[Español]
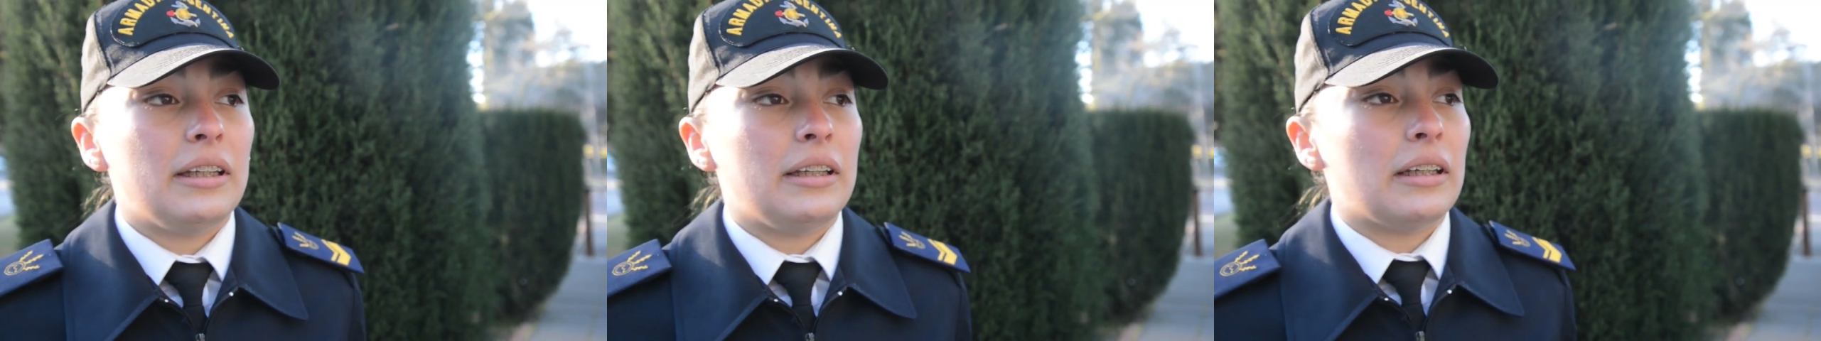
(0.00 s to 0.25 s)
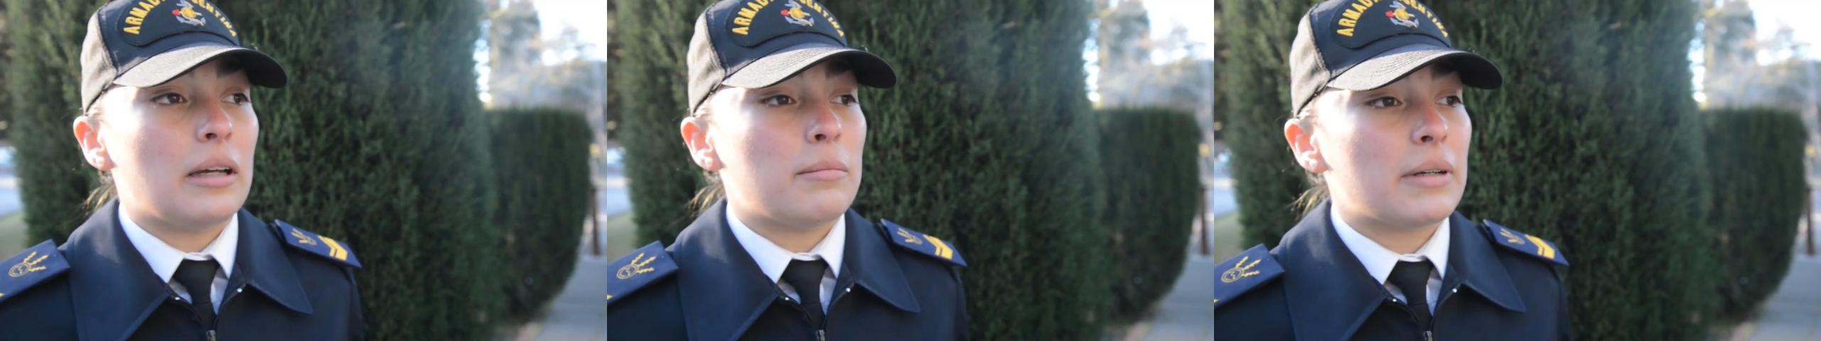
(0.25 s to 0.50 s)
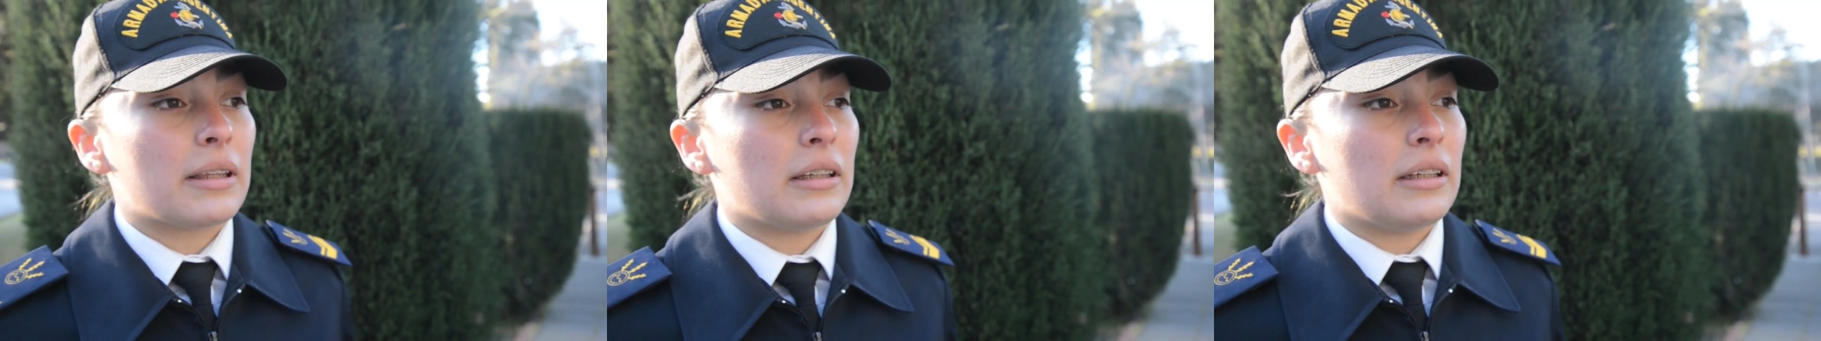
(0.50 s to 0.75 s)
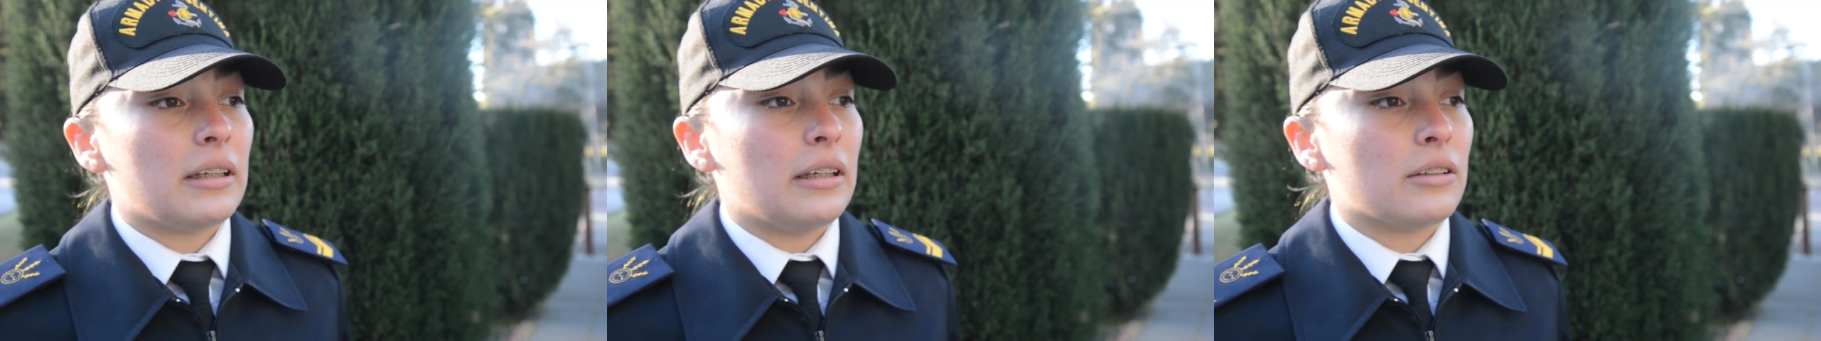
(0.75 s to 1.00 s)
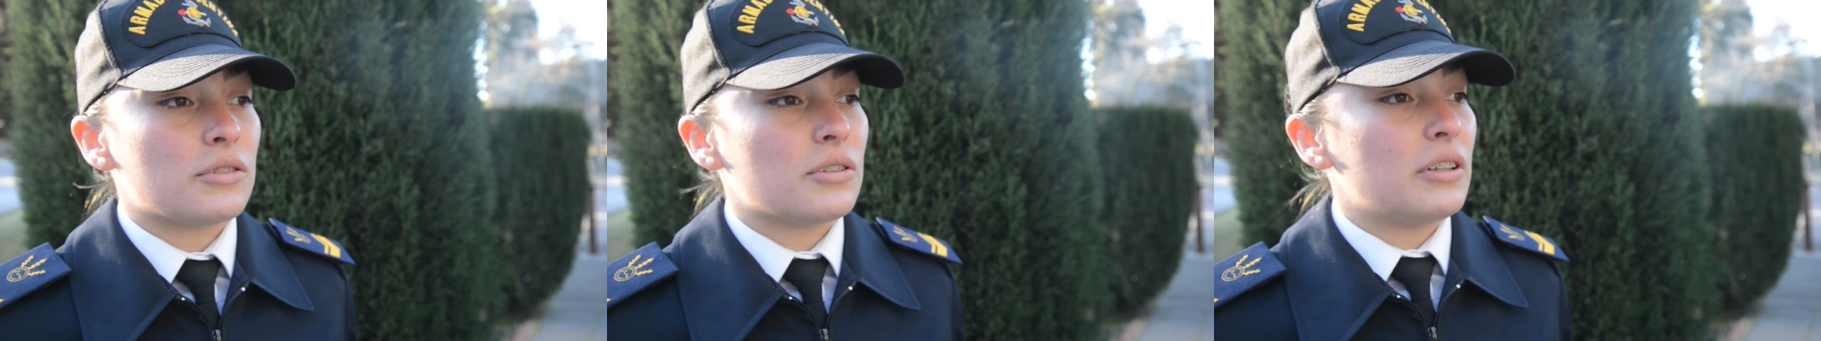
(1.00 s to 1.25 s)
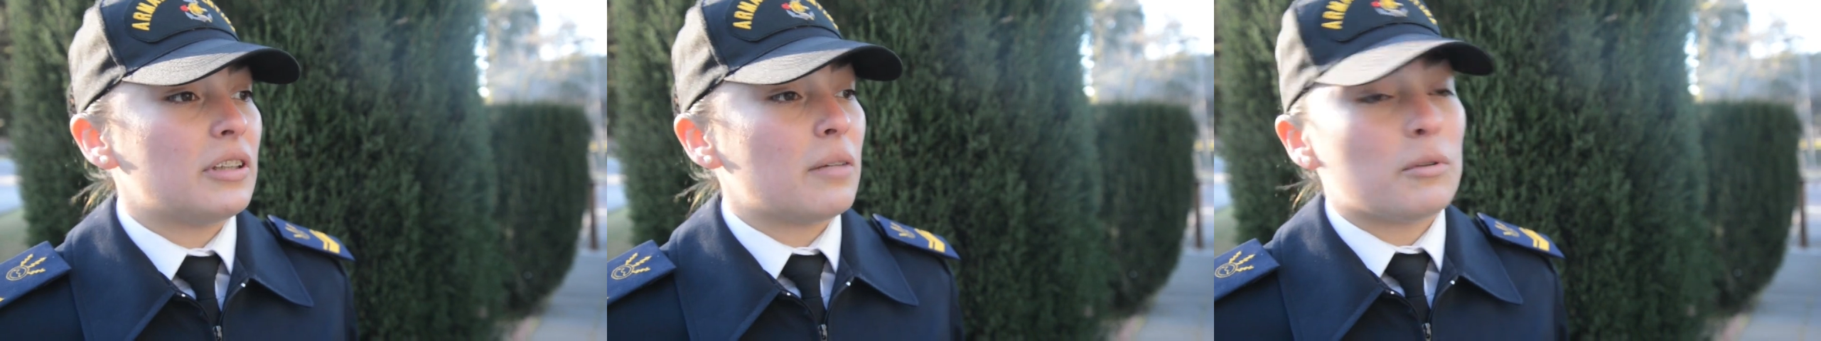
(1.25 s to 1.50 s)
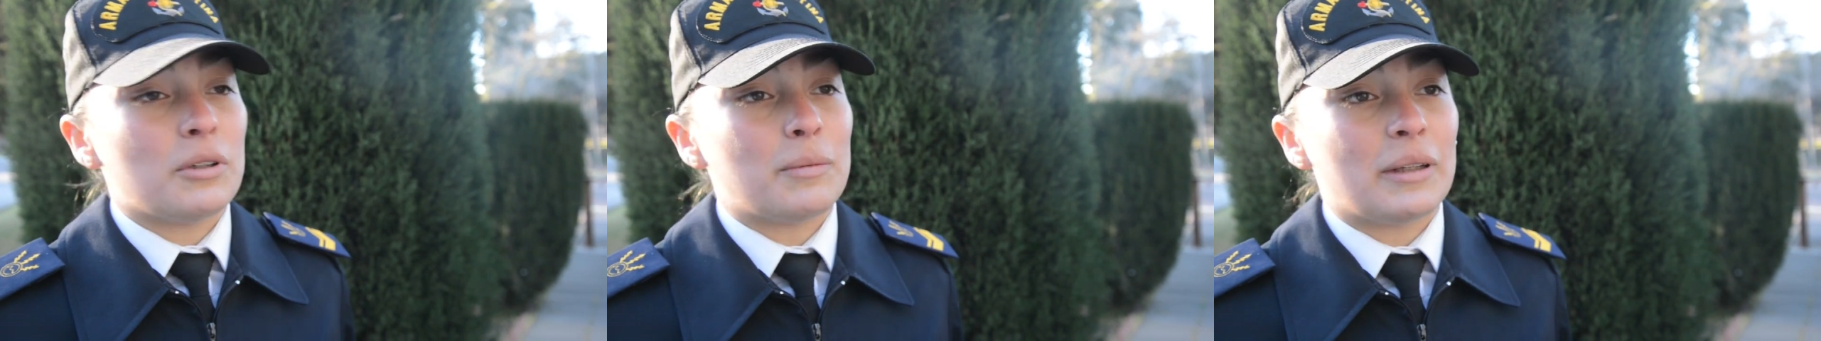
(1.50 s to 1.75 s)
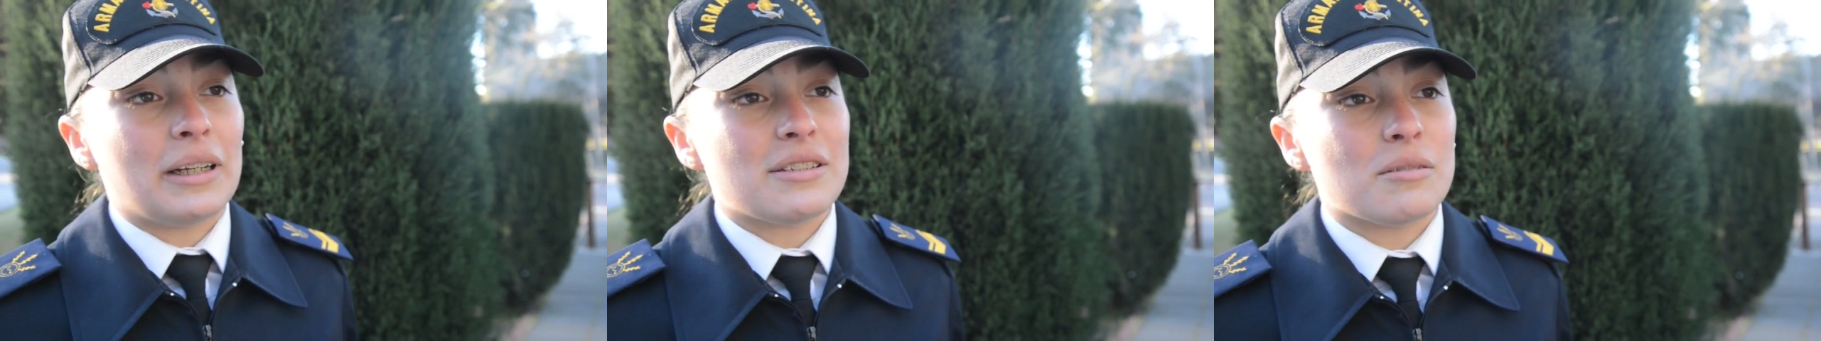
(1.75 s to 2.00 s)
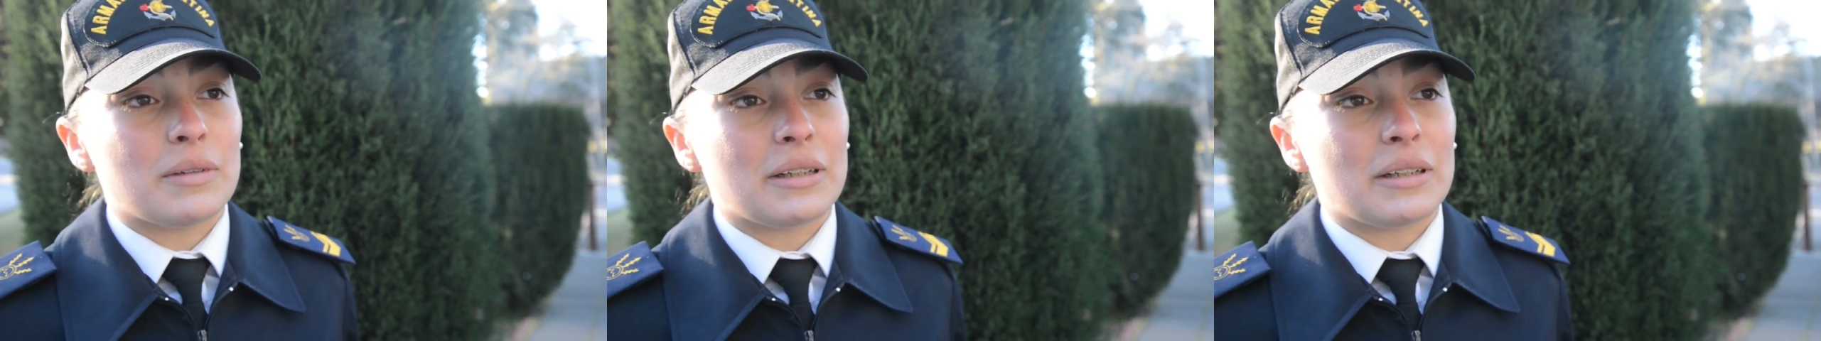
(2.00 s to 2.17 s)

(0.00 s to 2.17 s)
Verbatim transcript: y aparte nosotros estamos para eso,